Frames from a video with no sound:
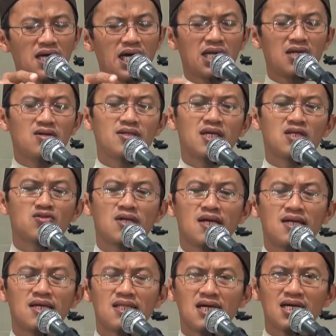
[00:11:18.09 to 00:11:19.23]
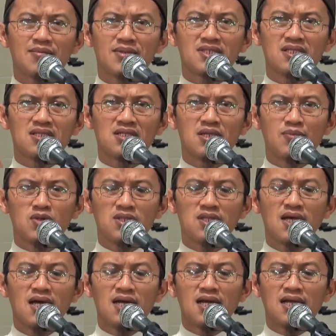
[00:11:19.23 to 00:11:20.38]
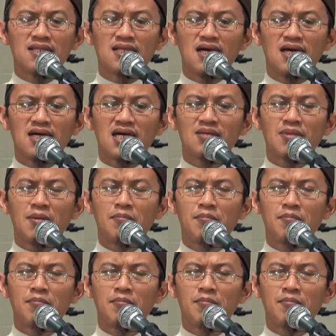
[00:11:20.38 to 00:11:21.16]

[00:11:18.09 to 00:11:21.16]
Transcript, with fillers: kalau dia sudah datang ke masjid tersebut nanti akan